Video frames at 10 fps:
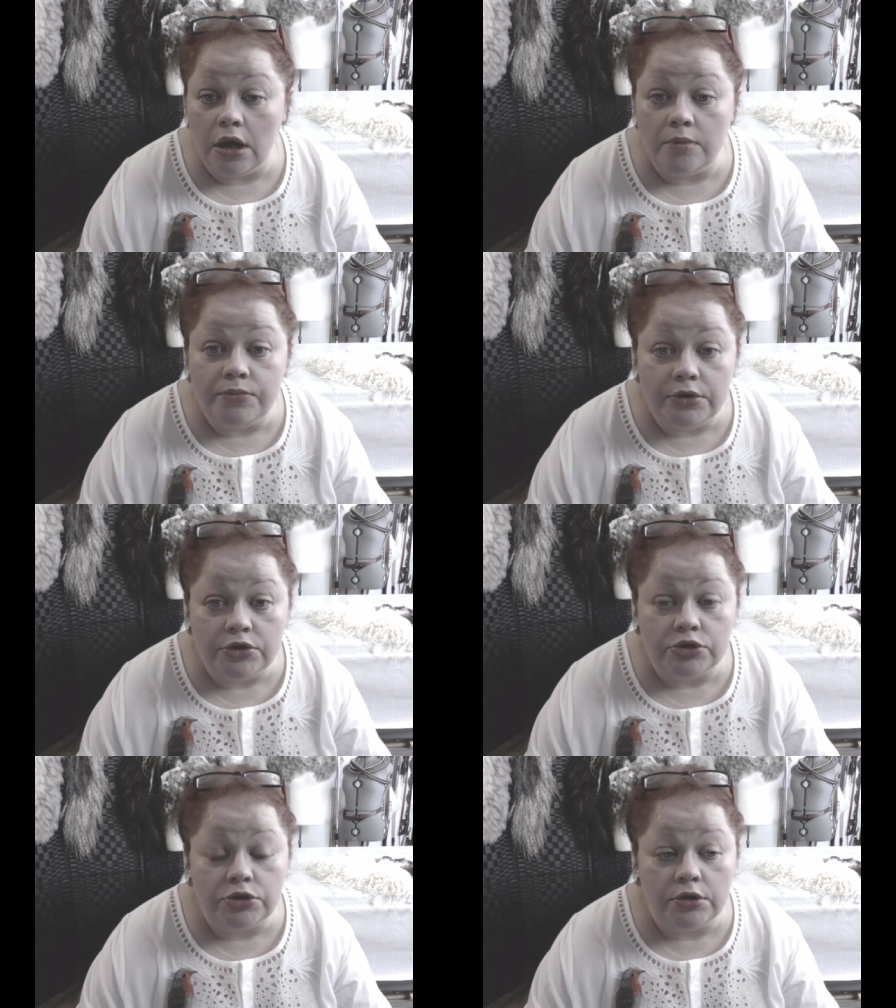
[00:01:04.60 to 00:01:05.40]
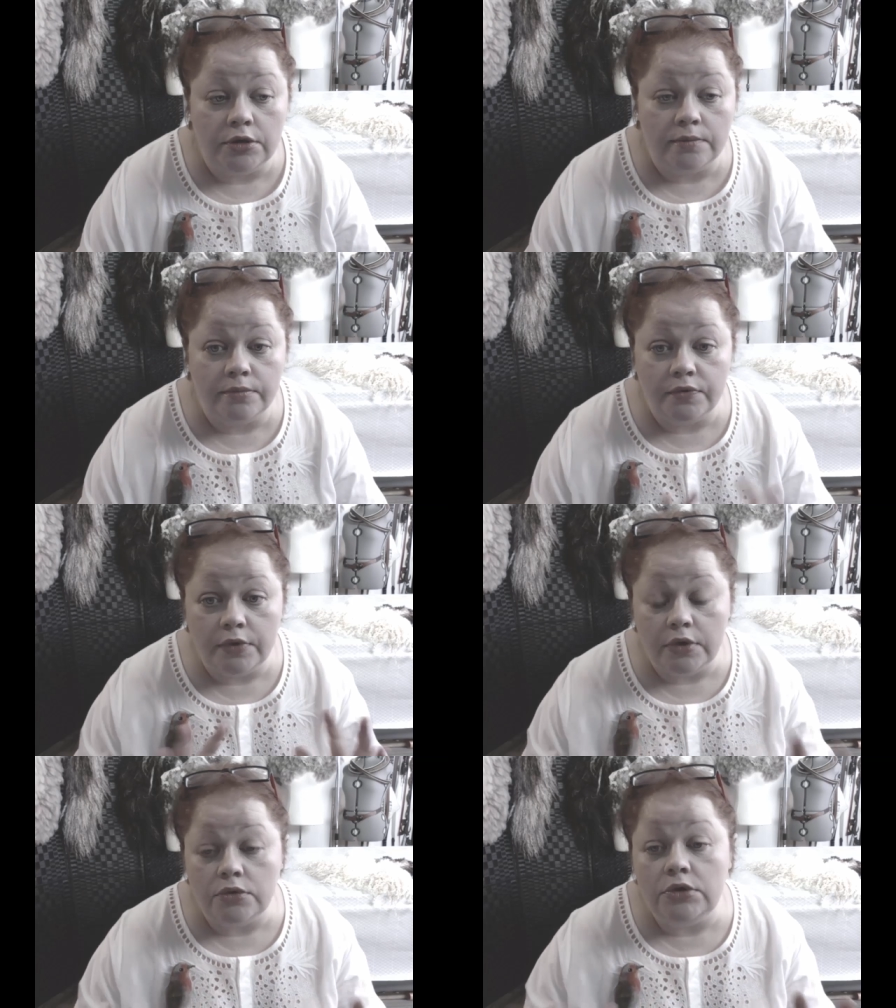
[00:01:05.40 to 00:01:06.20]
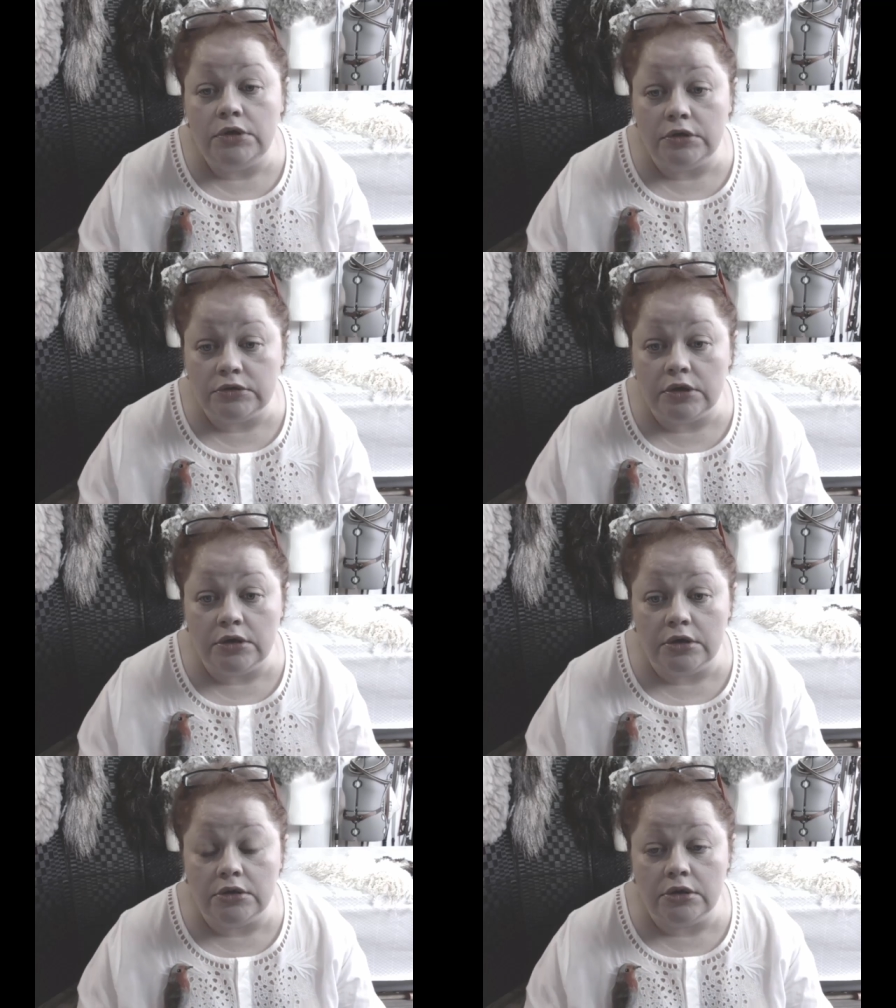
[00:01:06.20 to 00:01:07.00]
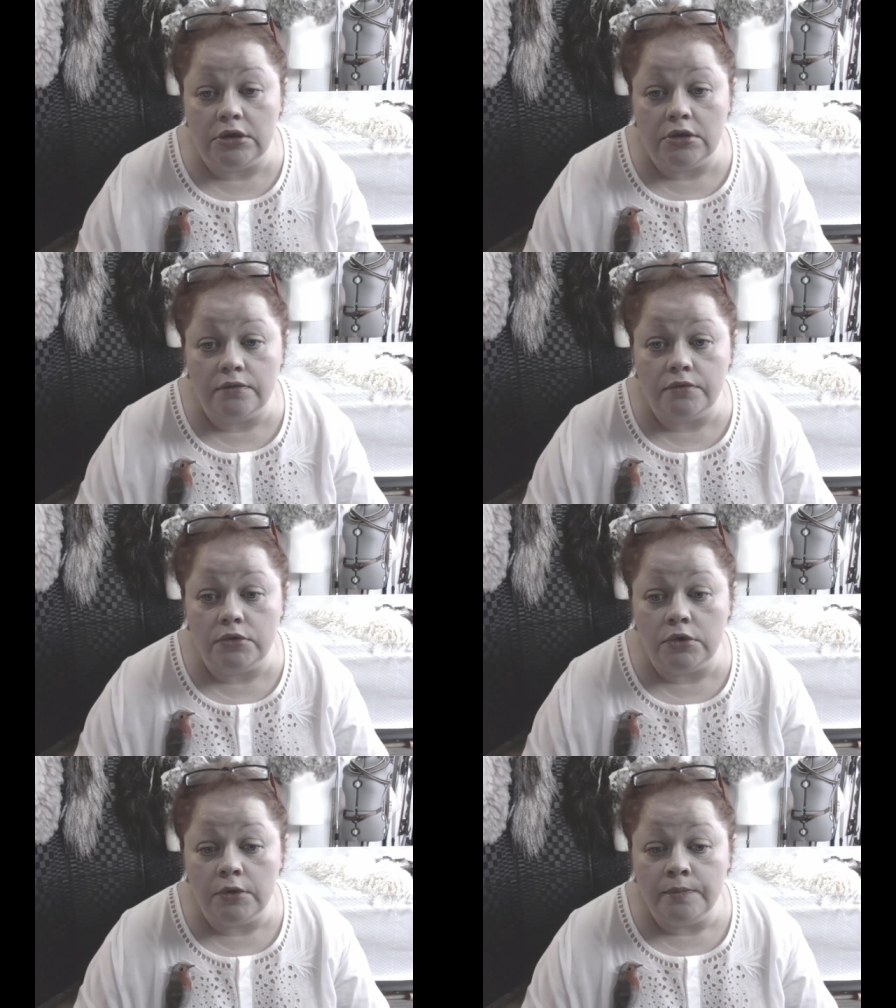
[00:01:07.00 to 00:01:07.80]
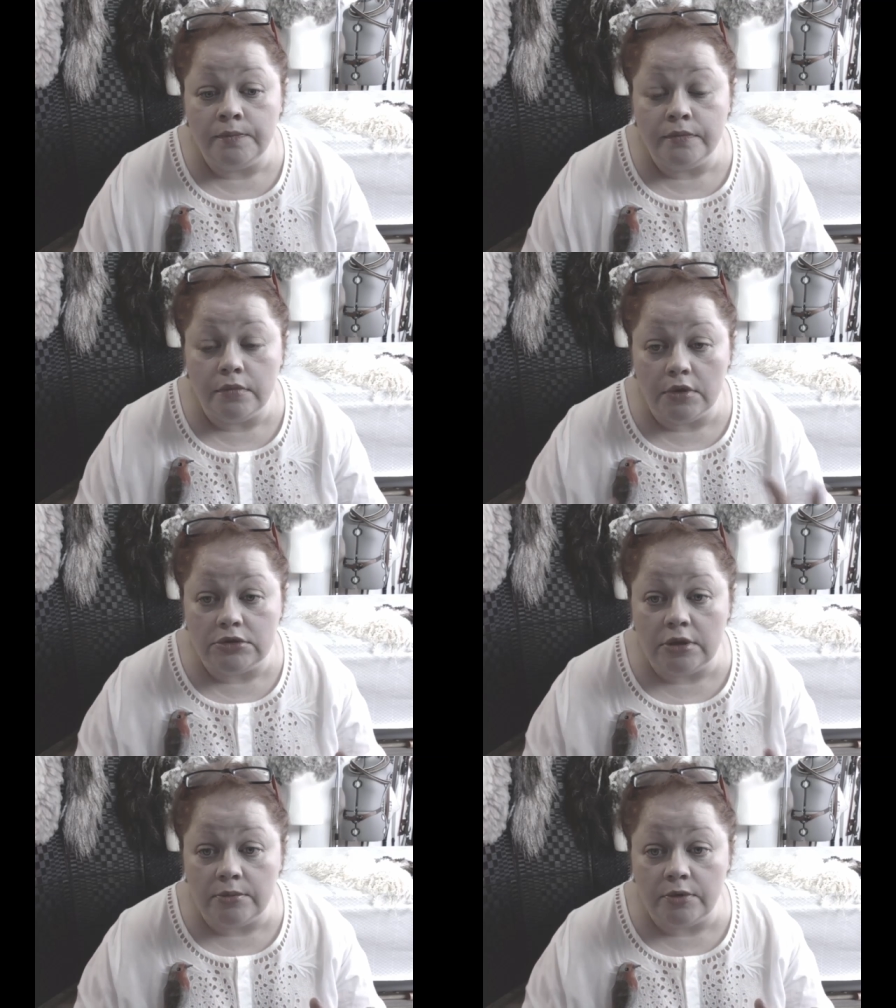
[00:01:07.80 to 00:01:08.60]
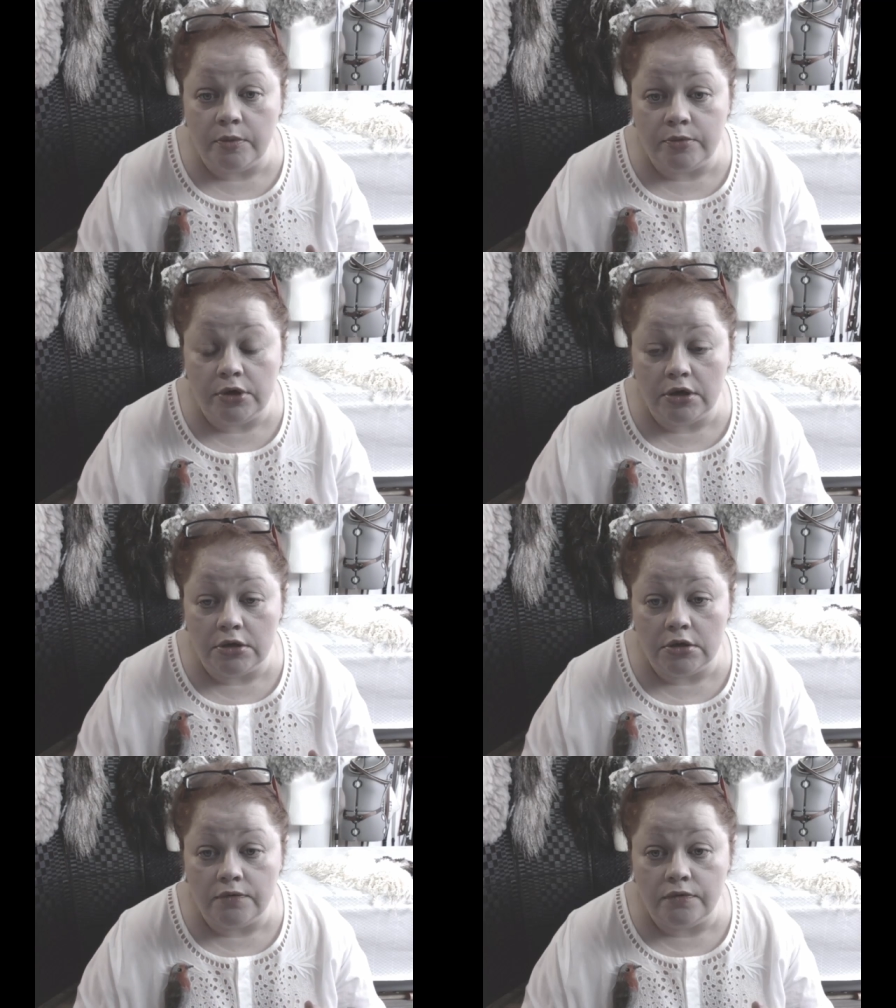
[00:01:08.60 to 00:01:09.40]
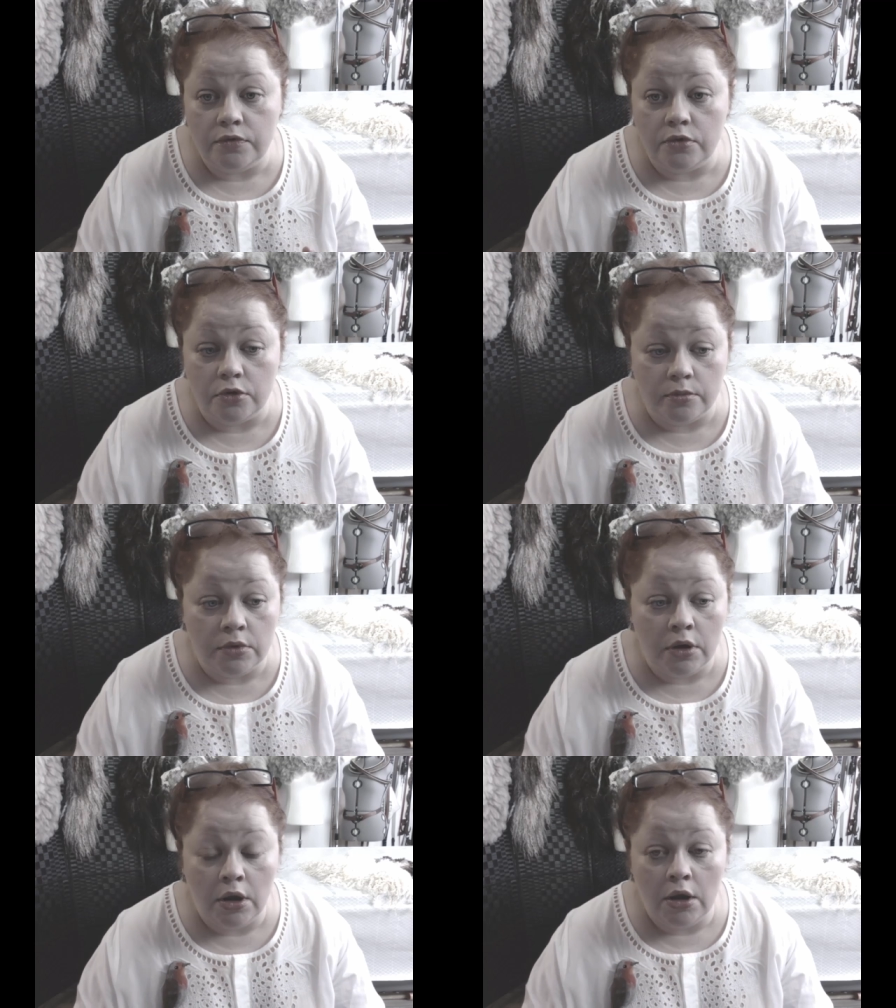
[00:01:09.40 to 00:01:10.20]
обычно бывают нескольких таких вот самых популярных форм.